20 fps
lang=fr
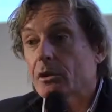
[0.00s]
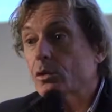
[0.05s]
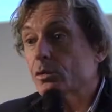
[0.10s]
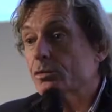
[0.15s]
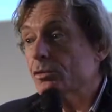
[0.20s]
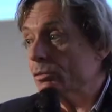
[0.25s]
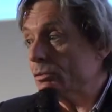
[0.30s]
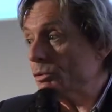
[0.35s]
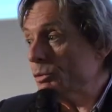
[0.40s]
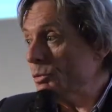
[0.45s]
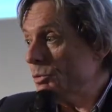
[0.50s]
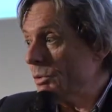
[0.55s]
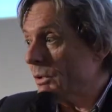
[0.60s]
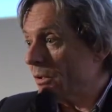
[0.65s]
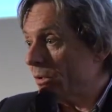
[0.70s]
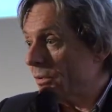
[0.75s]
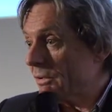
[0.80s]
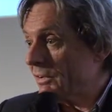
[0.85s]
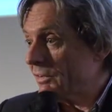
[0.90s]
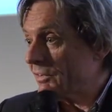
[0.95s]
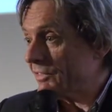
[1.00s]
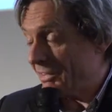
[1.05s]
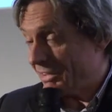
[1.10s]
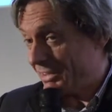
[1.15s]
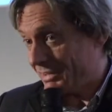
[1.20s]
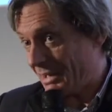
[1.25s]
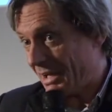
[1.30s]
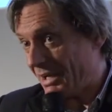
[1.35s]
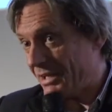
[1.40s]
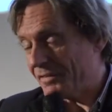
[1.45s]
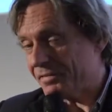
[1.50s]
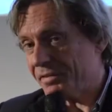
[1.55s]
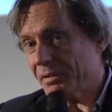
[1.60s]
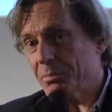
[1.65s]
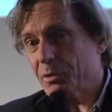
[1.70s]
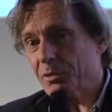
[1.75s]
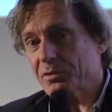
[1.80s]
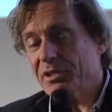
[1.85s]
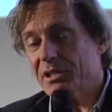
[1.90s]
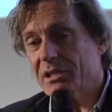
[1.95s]
donc du coup, c'est ça l'effet
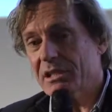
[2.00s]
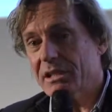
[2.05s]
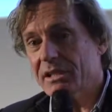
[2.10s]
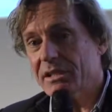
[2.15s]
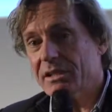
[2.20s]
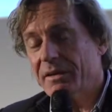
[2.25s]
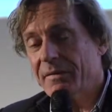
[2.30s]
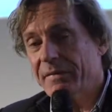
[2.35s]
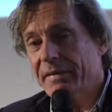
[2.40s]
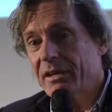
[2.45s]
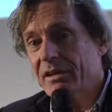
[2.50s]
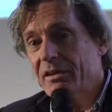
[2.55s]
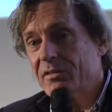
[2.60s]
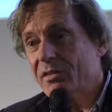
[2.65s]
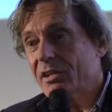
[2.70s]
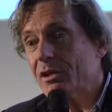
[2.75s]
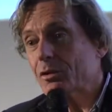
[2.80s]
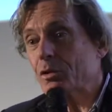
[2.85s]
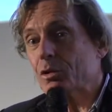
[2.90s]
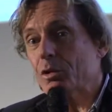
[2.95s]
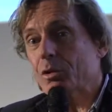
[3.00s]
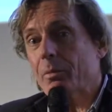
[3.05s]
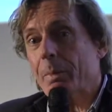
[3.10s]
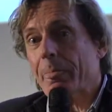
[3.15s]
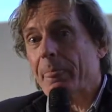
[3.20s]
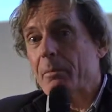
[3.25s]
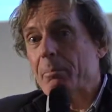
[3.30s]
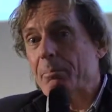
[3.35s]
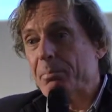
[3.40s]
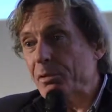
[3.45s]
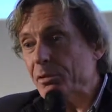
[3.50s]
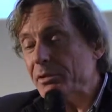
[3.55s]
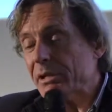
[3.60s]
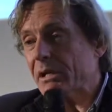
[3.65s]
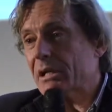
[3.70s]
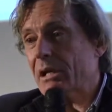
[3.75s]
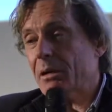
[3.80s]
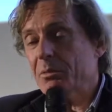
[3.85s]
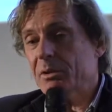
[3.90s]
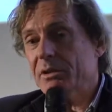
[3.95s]
procyclique, c'est que plus il y a
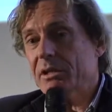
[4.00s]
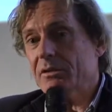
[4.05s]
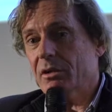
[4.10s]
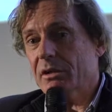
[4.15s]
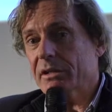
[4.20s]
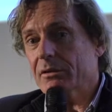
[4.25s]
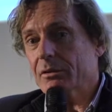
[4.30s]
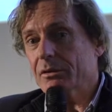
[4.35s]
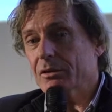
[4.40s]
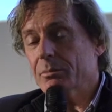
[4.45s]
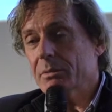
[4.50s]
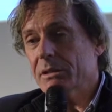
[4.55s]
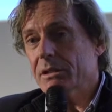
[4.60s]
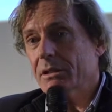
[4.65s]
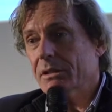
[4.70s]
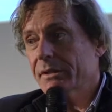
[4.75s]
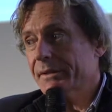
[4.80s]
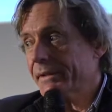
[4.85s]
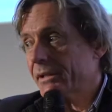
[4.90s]
de la monnaie dans l'économie,